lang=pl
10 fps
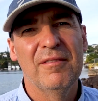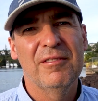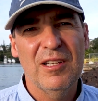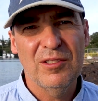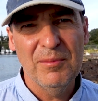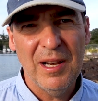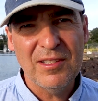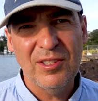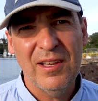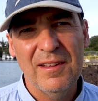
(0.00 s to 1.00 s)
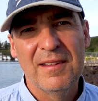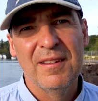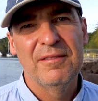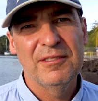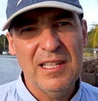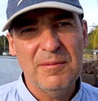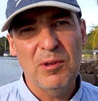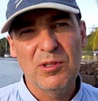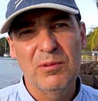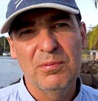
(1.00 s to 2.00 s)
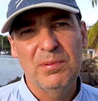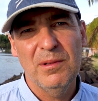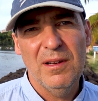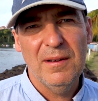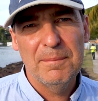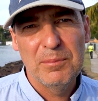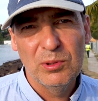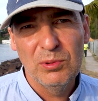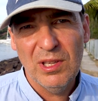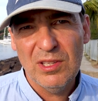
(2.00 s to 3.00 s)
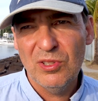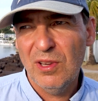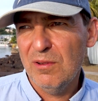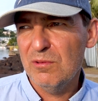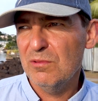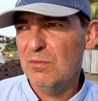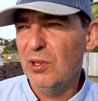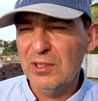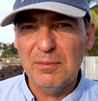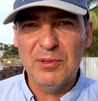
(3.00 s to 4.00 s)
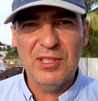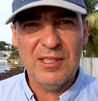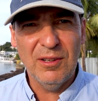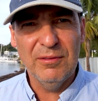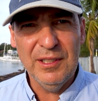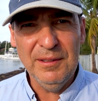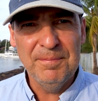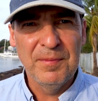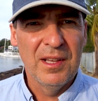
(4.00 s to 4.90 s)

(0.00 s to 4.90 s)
W każdym razie w ten sposób buduje się model biznesowy